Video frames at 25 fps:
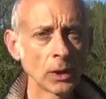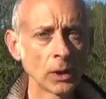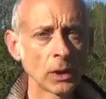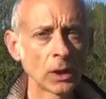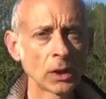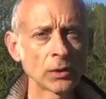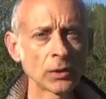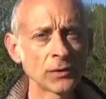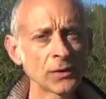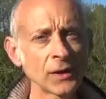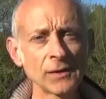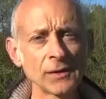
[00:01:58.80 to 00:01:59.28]

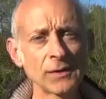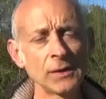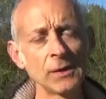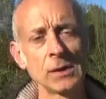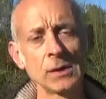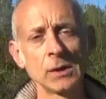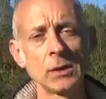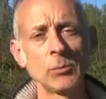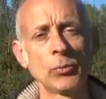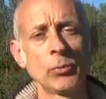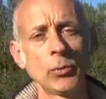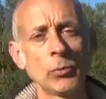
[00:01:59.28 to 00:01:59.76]
Alors ça,
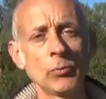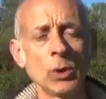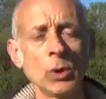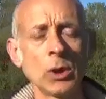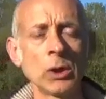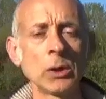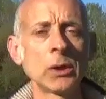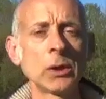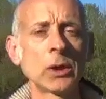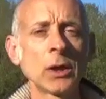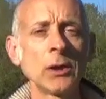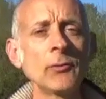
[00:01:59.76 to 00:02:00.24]
c'était pour
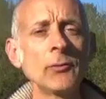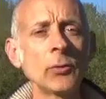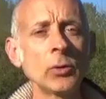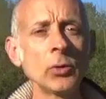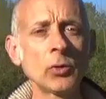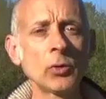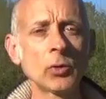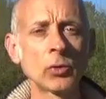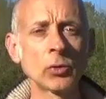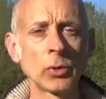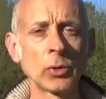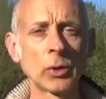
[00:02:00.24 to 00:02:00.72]
moi une
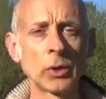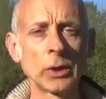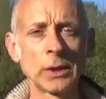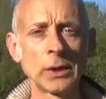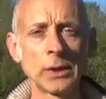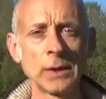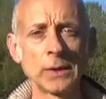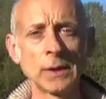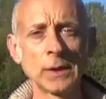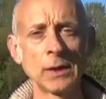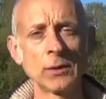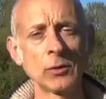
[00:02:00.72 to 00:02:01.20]
révolution dans
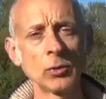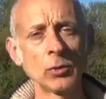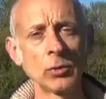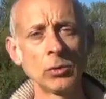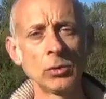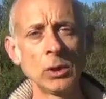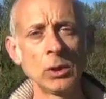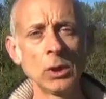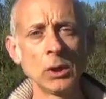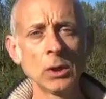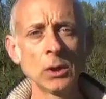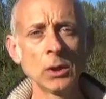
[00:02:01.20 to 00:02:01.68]
l'équitation,
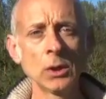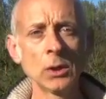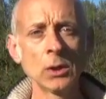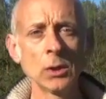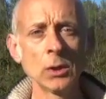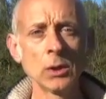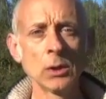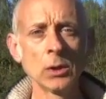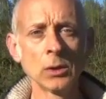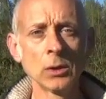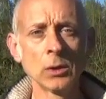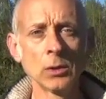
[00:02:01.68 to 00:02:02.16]

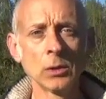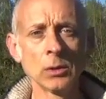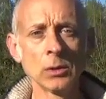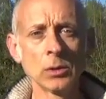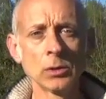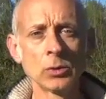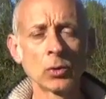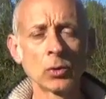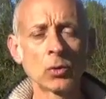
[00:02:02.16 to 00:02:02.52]
de